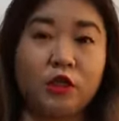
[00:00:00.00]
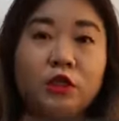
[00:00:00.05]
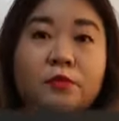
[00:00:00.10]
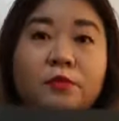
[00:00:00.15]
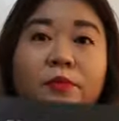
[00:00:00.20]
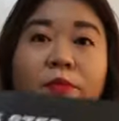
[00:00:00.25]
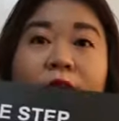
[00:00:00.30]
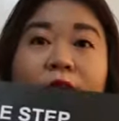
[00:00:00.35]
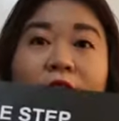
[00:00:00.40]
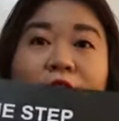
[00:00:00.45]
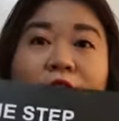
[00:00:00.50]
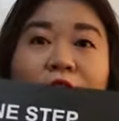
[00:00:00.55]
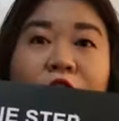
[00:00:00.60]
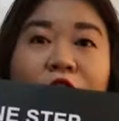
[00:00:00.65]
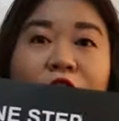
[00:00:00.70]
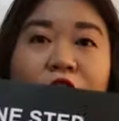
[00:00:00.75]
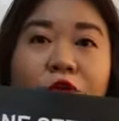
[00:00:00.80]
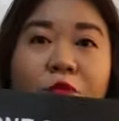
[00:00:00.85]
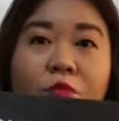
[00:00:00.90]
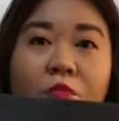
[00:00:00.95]
Bali,
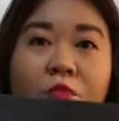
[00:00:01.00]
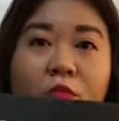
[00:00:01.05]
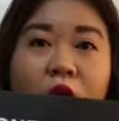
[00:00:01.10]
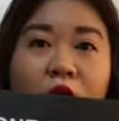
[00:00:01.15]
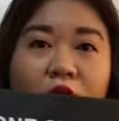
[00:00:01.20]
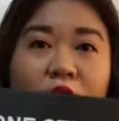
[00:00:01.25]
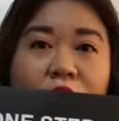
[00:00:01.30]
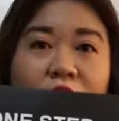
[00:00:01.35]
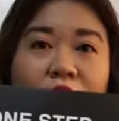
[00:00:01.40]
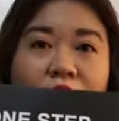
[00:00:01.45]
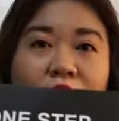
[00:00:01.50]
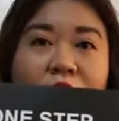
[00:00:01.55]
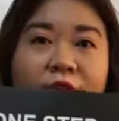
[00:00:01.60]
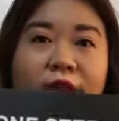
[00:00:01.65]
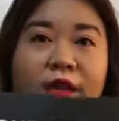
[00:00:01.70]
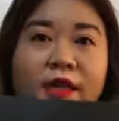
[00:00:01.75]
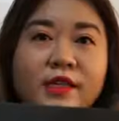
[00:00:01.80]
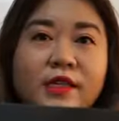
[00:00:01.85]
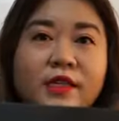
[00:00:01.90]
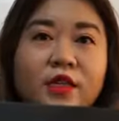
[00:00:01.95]
ganito yung box niya
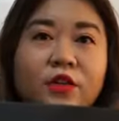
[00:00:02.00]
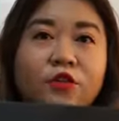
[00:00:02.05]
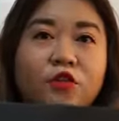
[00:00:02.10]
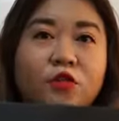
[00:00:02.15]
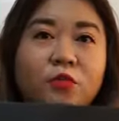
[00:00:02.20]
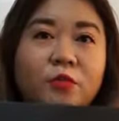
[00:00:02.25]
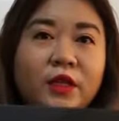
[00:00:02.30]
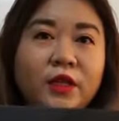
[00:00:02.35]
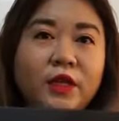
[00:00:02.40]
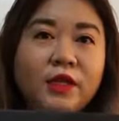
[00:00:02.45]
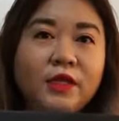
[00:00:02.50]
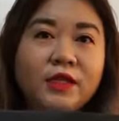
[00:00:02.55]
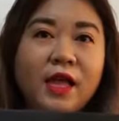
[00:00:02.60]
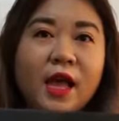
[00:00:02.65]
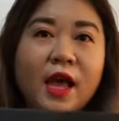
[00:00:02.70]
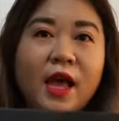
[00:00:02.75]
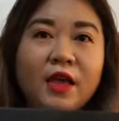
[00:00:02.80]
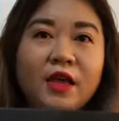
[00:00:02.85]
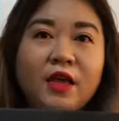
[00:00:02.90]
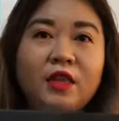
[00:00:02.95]
guys nung dumating
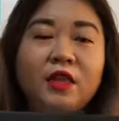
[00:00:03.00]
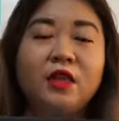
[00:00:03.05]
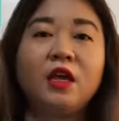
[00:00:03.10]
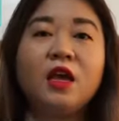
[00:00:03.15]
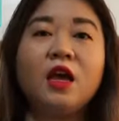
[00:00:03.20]
sa akin.